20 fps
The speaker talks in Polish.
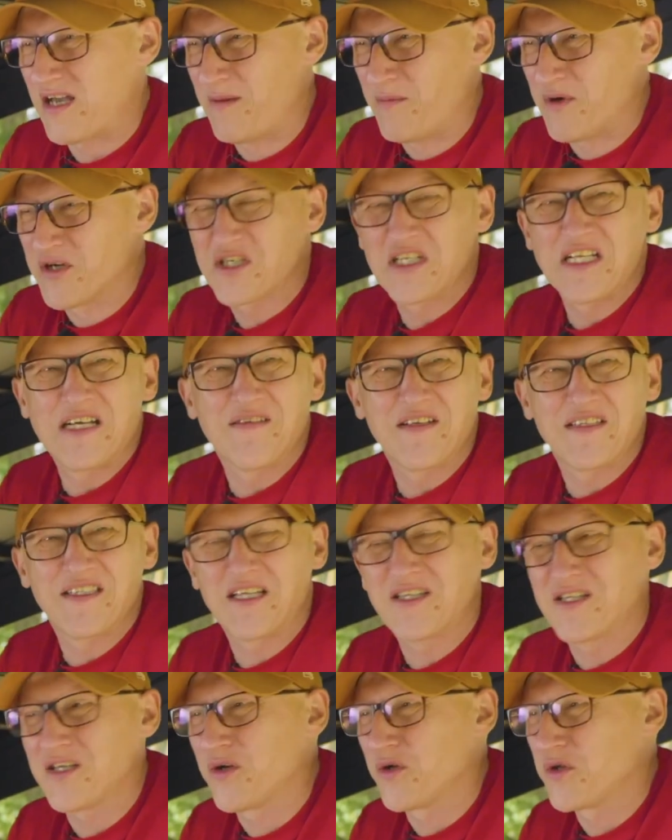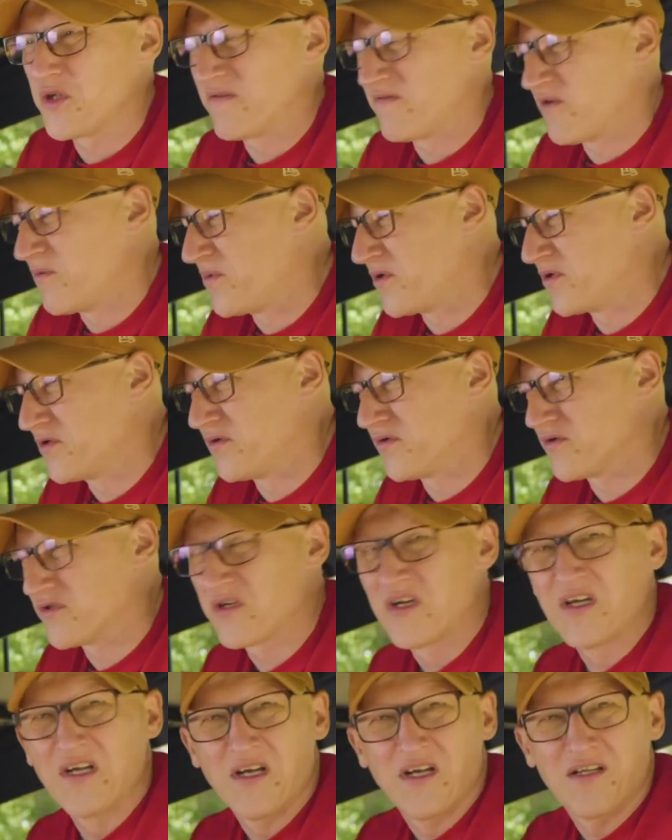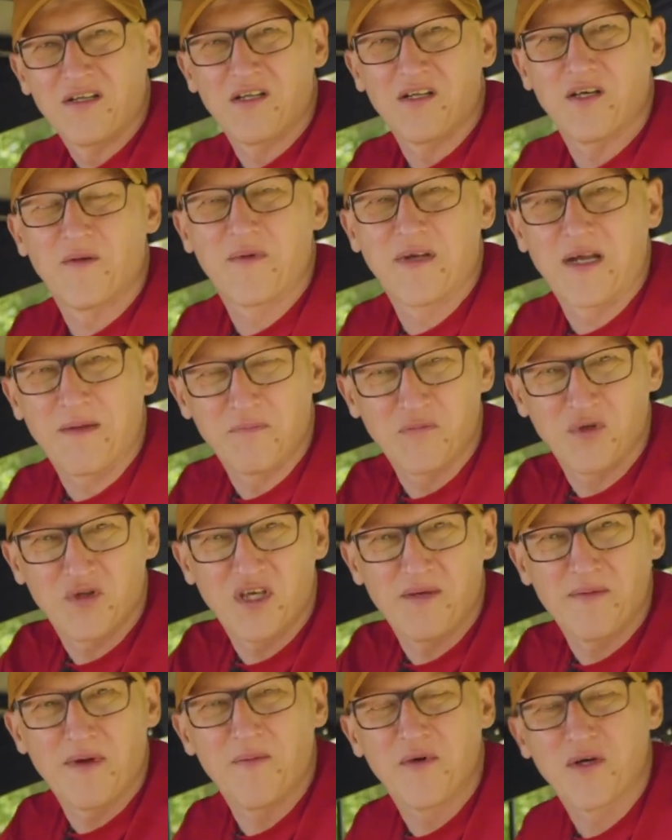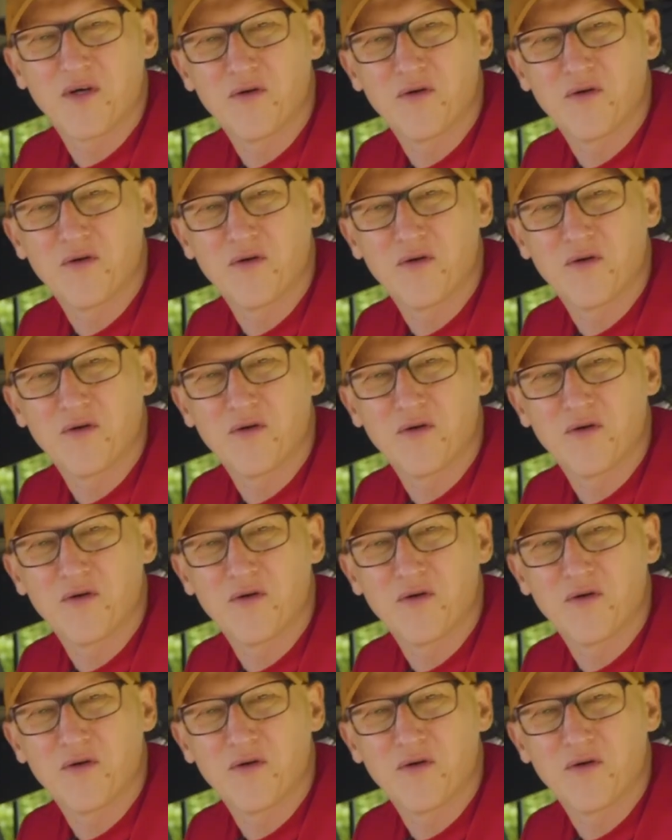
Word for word: a może nawet na tygodniową podróż. No dobra, tutaj mamy